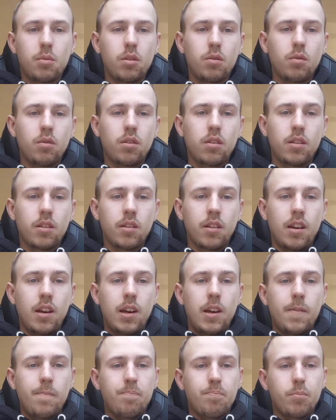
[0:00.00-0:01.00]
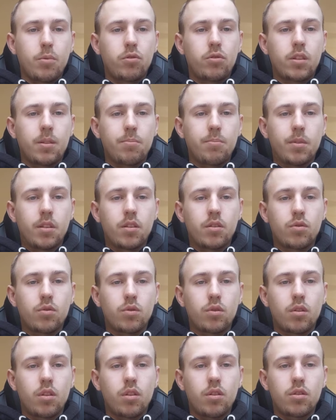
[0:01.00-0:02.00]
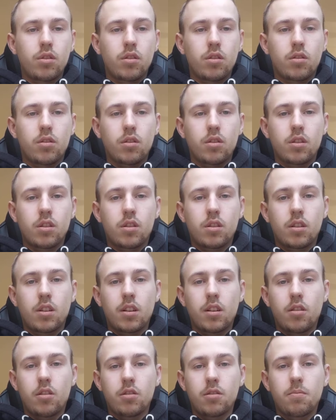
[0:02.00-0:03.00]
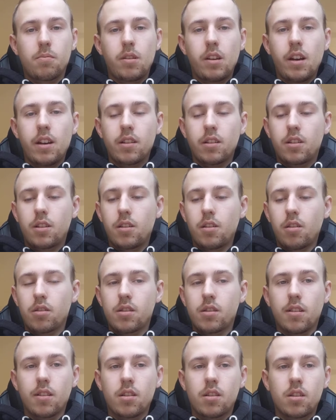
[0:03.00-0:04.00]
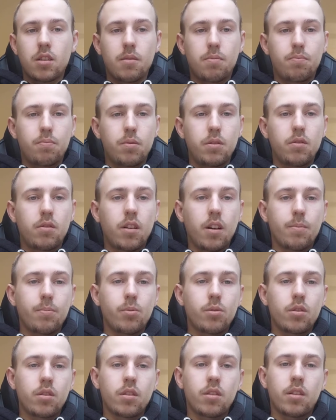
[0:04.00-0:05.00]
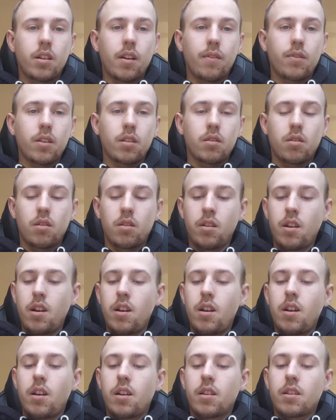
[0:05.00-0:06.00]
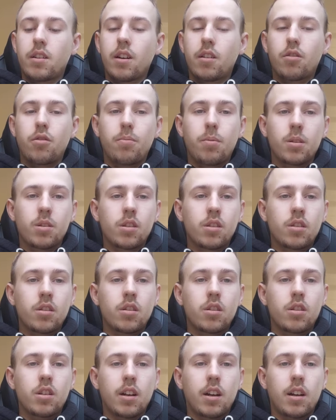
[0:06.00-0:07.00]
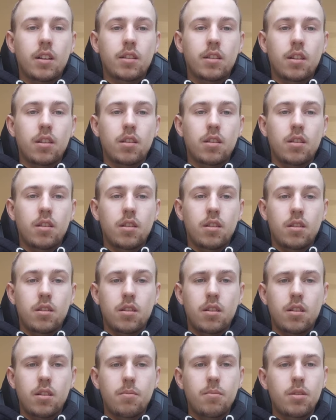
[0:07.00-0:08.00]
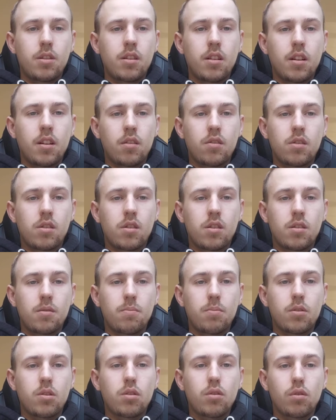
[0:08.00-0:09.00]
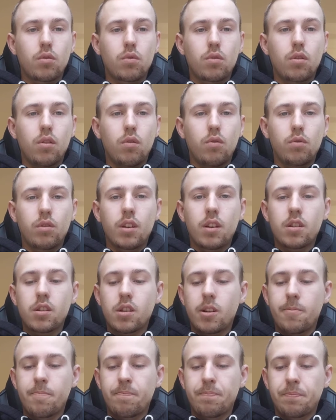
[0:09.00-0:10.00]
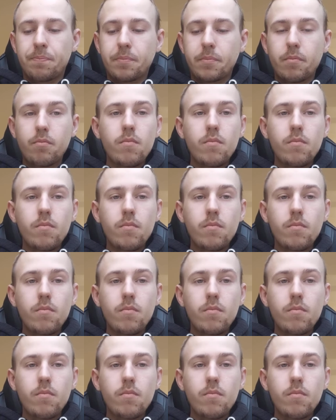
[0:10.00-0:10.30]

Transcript: minuty. Był tam rzut rożny, troszeczkę odbijanki i ostatecznie piłka później trafia do Jakuba Rzeźniczaka. Ten e, nie namyślając się zbytnio długo uderza.